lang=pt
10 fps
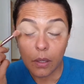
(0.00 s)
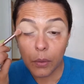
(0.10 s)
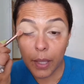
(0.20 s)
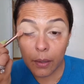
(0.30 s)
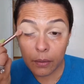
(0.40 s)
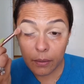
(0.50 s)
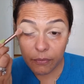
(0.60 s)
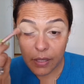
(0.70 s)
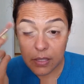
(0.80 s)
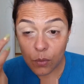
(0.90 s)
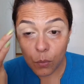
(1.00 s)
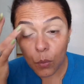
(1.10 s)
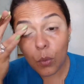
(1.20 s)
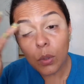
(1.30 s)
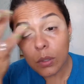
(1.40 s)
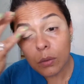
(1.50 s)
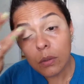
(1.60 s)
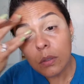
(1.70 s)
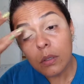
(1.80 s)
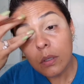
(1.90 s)
Eu quero fazer um
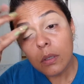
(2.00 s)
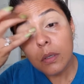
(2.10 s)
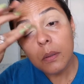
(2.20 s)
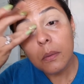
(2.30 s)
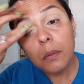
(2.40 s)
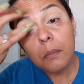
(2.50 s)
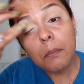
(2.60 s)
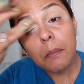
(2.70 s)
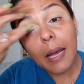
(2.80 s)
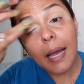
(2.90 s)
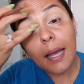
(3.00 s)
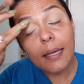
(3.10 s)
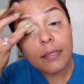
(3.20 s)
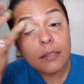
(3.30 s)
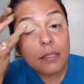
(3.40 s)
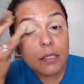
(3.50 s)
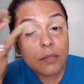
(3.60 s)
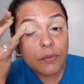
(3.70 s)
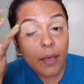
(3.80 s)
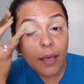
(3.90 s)
molho
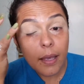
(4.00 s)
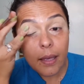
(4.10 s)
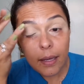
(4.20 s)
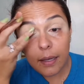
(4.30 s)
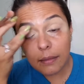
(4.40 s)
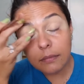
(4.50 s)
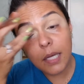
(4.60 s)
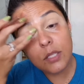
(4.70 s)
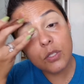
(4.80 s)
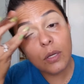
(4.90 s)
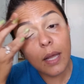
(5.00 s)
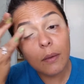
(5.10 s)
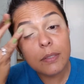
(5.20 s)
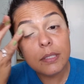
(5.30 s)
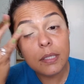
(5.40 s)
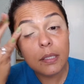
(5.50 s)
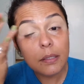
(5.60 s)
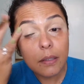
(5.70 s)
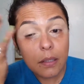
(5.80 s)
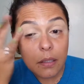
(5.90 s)
mais é, tradicional,
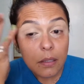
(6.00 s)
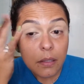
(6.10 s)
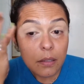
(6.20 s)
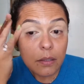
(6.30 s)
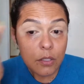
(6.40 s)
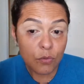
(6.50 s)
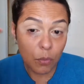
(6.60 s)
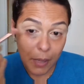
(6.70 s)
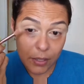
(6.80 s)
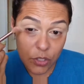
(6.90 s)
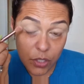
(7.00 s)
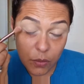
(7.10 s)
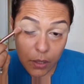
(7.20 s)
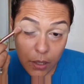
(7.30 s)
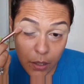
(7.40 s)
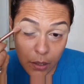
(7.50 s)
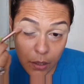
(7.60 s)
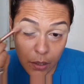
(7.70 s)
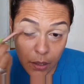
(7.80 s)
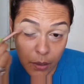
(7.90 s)
assim, esfumadinho
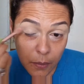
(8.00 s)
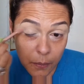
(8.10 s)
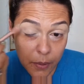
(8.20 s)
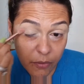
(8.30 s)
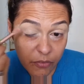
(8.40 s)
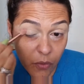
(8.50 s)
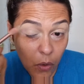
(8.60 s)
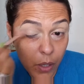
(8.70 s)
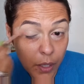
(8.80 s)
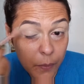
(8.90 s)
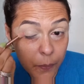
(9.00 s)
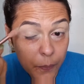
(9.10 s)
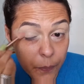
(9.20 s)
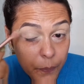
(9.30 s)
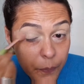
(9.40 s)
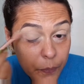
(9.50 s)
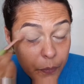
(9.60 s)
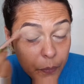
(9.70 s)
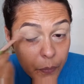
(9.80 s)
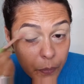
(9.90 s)
aqui para fora.
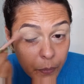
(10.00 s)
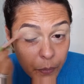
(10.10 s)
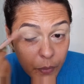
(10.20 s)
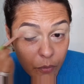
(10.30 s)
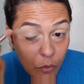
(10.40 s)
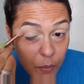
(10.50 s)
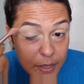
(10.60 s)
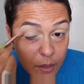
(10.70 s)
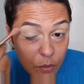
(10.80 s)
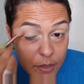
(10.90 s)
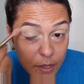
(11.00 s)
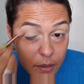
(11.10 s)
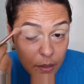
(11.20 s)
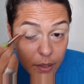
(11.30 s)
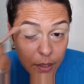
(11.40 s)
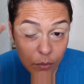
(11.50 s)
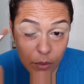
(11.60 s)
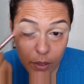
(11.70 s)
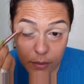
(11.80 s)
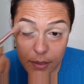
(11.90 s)
Então, vou começar concentrando aqui no
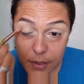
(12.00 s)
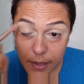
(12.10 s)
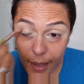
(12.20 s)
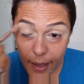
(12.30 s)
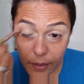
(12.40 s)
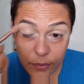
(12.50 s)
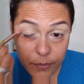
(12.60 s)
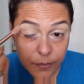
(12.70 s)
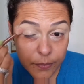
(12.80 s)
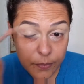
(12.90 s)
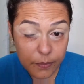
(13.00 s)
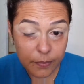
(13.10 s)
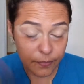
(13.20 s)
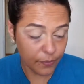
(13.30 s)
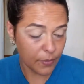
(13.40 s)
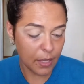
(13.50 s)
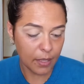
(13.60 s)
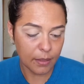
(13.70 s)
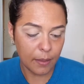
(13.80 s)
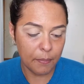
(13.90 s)
canto externo.
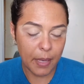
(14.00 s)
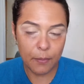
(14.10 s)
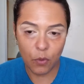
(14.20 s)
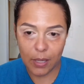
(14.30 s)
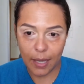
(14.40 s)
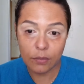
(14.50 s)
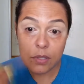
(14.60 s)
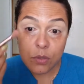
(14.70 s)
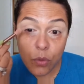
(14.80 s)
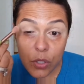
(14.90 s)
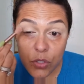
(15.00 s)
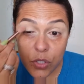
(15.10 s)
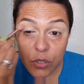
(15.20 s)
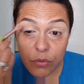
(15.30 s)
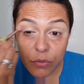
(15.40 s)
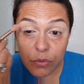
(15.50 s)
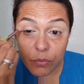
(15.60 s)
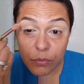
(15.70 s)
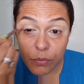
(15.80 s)
Tá bem molhado esse corretivo.